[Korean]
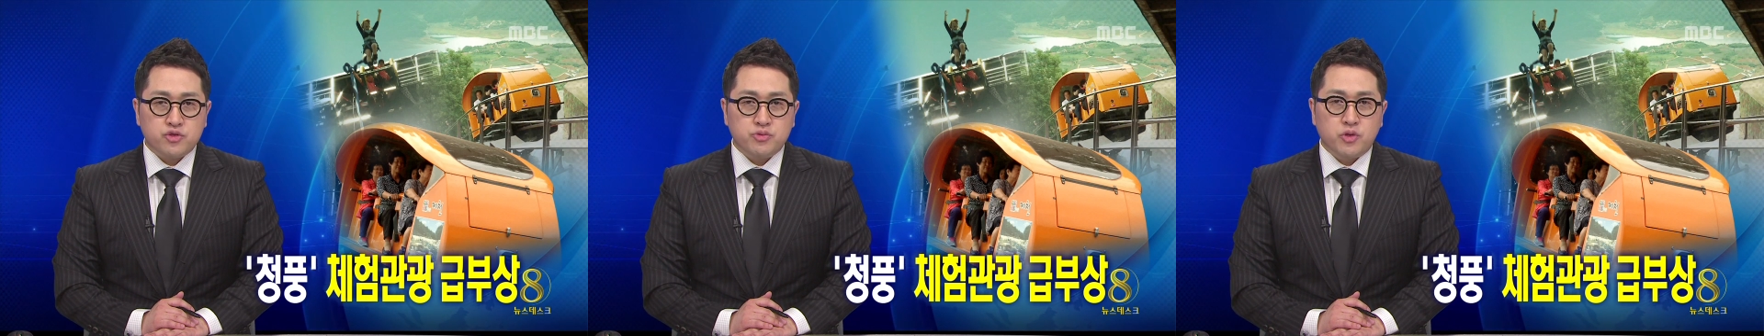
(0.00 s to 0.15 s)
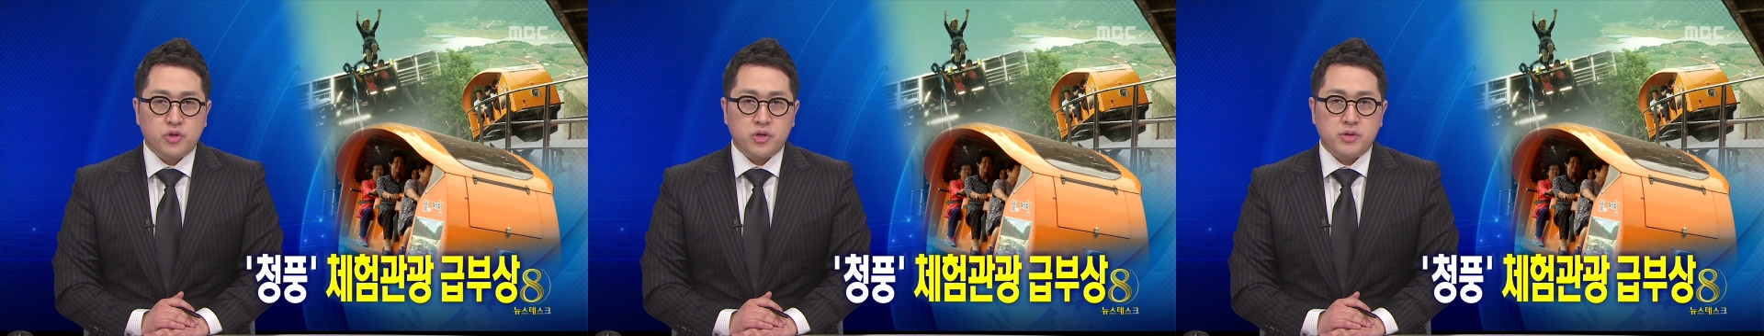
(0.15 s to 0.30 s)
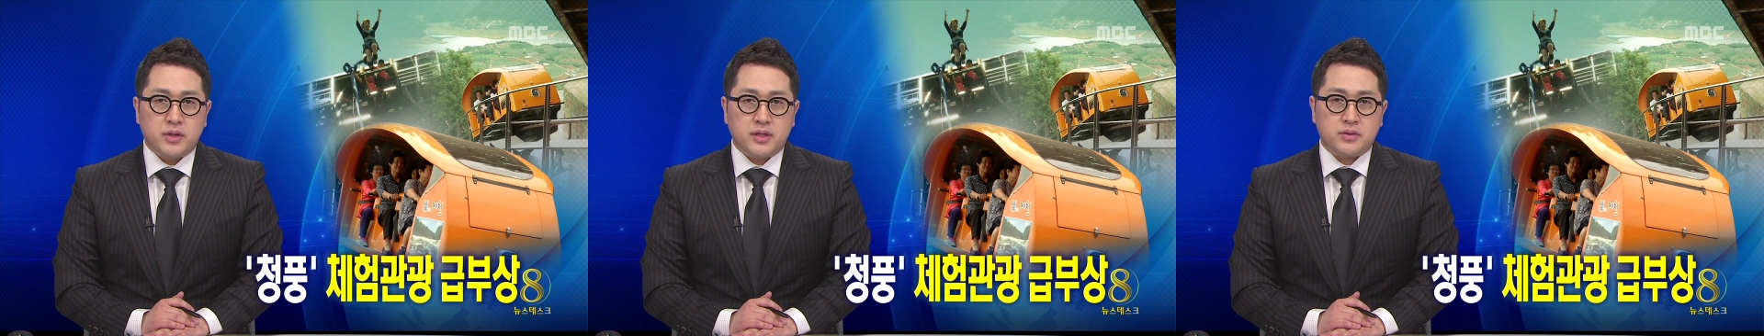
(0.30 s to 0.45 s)

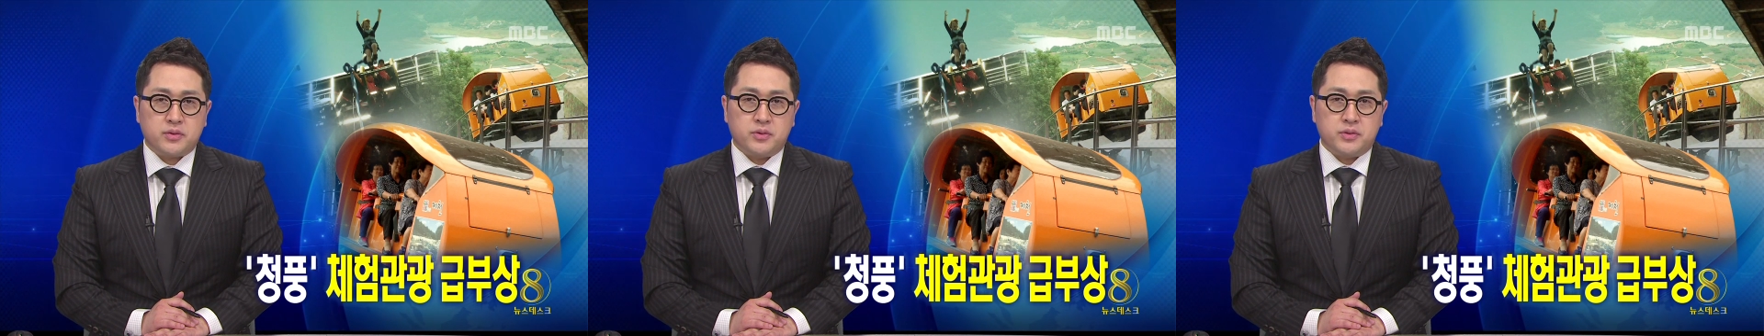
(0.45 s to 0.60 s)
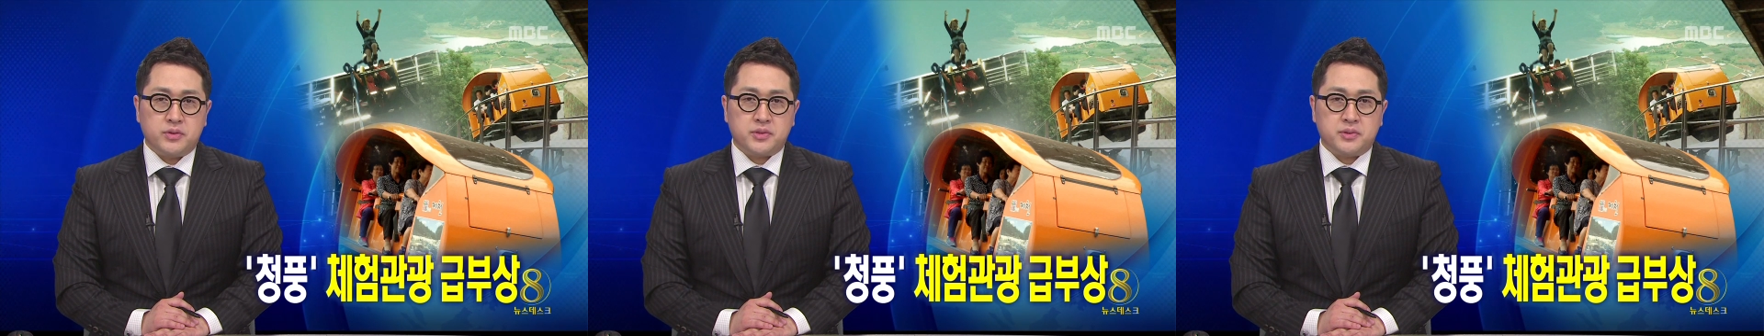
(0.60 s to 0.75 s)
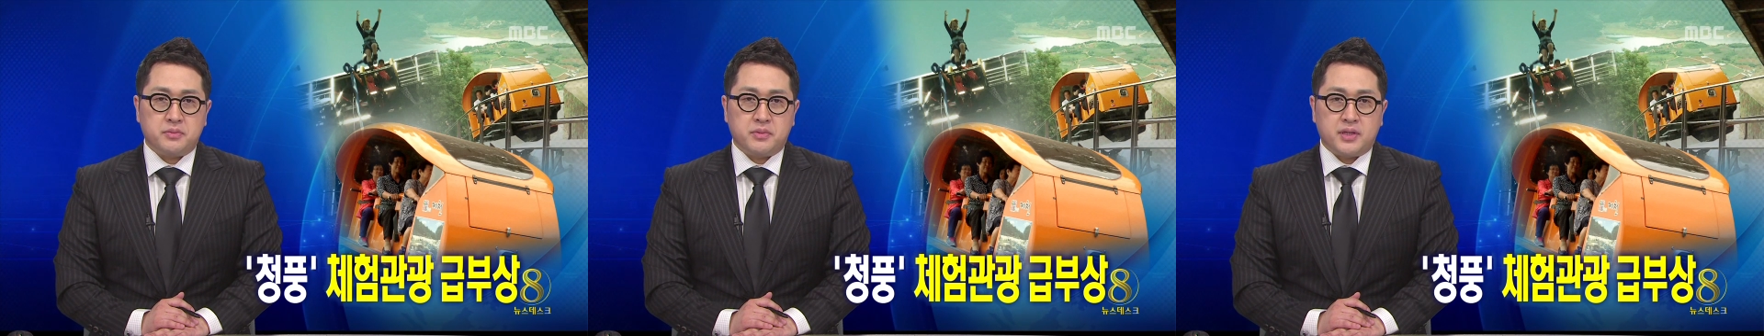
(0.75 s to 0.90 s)
주목을
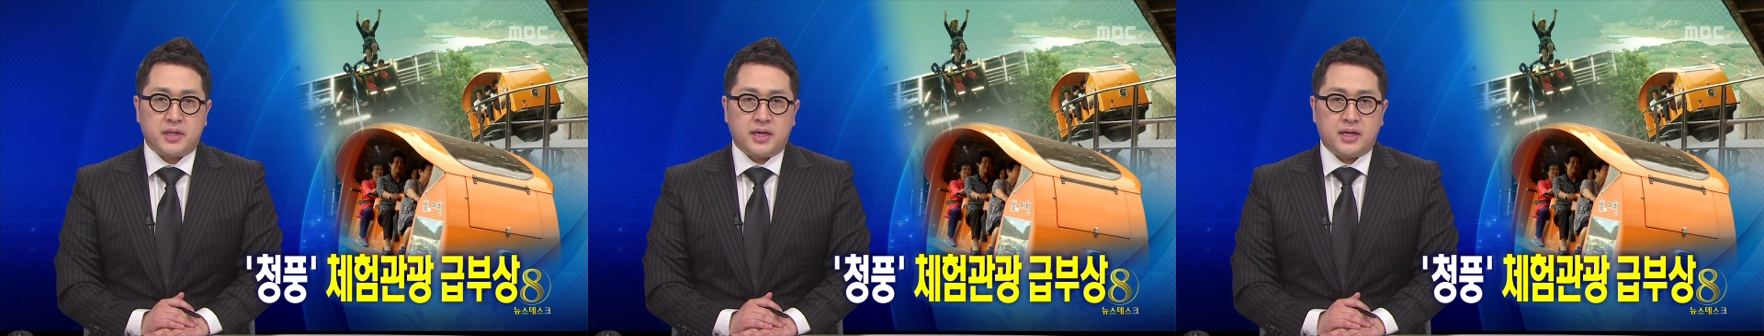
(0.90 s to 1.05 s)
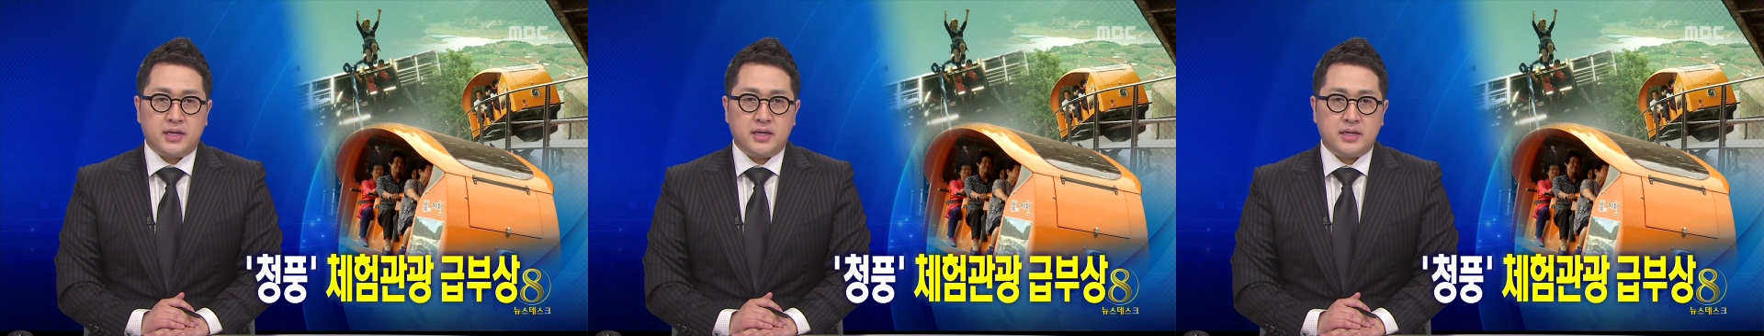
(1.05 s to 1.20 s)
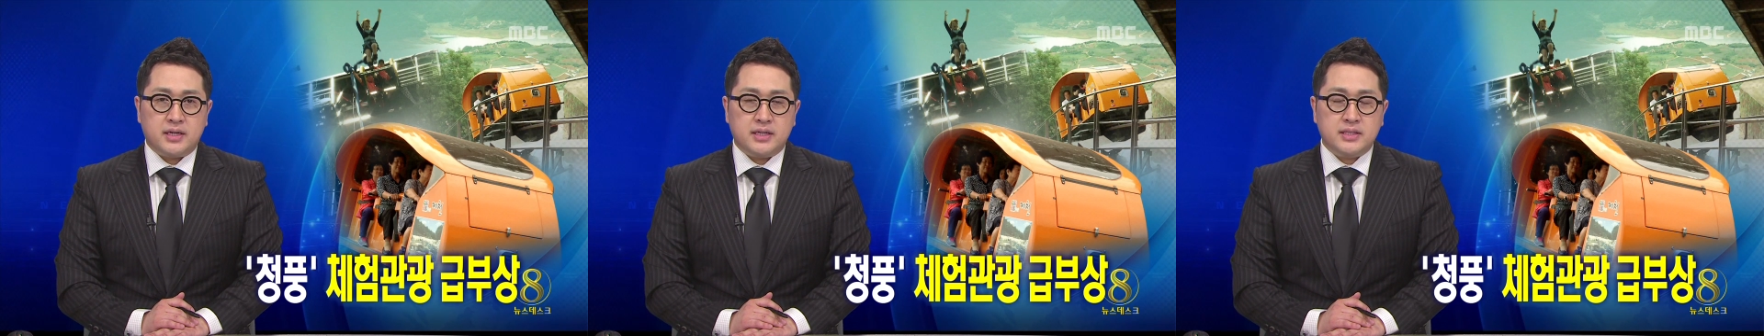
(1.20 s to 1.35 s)
받고 있습니다.